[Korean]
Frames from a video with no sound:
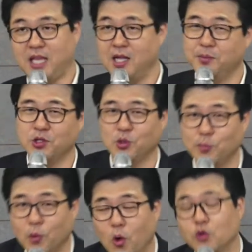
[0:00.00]
한마디로
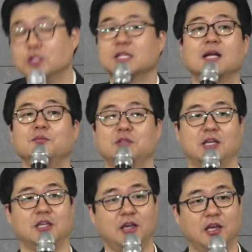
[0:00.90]
모든
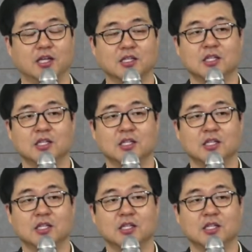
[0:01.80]
사람들에게